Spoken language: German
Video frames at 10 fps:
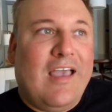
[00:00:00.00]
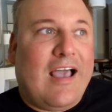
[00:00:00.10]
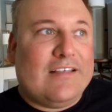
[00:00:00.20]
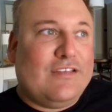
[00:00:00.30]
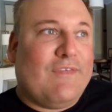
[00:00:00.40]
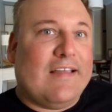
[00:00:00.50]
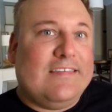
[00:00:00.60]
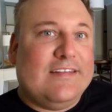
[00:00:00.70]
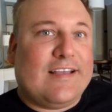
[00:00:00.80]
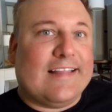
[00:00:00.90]
Also ich war
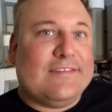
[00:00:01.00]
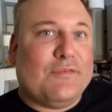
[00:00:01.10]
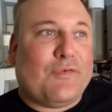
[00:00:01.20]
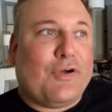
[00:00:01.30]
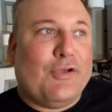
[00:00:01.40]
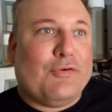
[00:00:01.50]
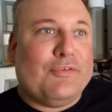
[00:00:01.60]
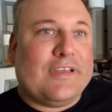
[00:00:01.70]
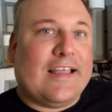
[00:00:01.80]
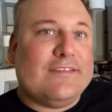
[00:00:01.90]
jetzt hier eine ganze Woche
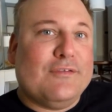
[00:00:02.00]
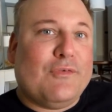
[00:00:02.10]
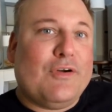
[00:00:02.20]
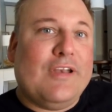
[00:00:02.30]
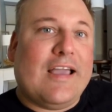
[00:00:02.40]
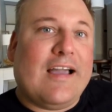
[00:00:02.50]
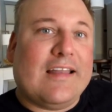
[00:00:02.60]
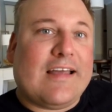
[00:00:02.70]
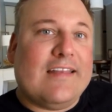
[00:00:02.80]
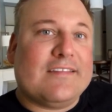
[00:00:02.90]
und eine ganze Woche lang
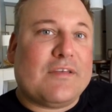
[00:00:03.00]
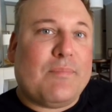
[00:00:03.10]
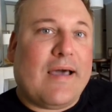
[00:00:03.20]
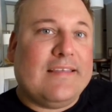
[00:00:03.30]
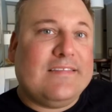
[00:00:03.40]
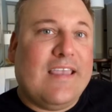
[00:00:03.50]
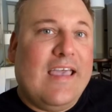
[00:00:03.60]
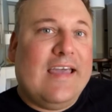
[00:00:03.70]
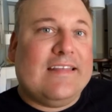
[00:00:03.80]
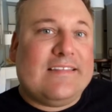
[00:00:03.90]
hat alles gepasst.
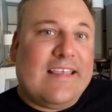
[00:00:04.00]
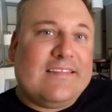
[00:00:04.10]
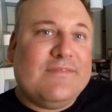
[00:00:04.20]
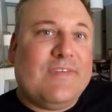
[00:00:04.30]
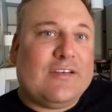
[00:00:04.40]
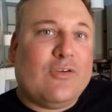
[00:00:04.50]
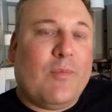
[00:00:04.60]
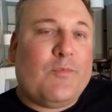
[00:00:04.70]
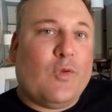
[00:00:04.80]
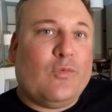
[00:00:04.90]
Das Essen war
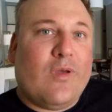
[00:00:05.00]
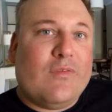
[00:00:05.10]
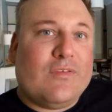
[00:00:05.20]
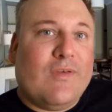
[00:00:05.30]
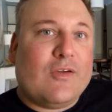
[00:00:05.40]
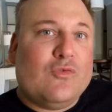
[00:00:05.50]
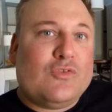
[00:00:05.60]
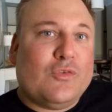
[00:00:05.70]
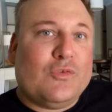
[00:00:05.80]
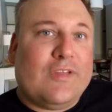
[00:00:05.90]
top, der Service war
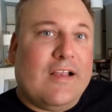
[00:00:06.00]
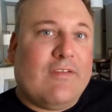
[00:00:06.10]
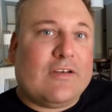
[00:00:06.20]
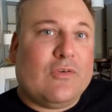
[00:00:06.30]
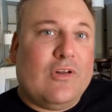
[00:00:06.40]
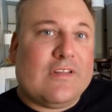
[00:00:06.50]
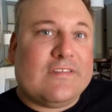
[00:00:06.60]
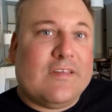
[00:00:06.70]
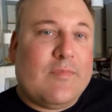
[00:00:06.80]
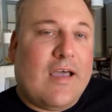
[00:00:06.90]
gut, das Hotel war toll,
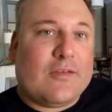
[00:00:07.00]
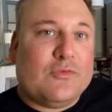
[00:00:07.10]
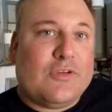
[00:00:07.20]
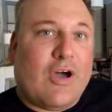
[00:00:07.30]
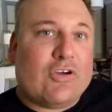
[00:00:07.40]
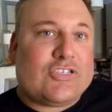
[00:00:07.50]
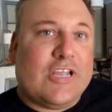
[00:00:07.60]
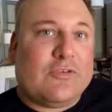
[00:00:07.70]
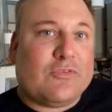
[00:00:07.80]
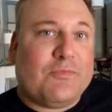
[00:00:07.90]
das Zimmer hat gute
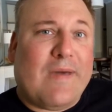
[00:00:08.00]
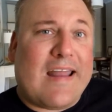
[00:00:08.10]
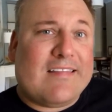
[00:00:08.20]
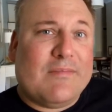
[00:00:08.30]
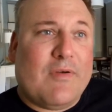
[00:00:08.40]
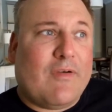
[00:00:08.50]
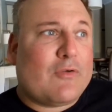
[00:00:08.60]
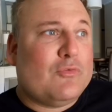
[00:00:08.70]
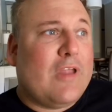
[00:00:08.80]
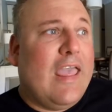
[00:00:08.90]
Ausstattung, das Badezimmer war
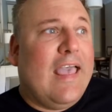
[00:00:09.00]
gut,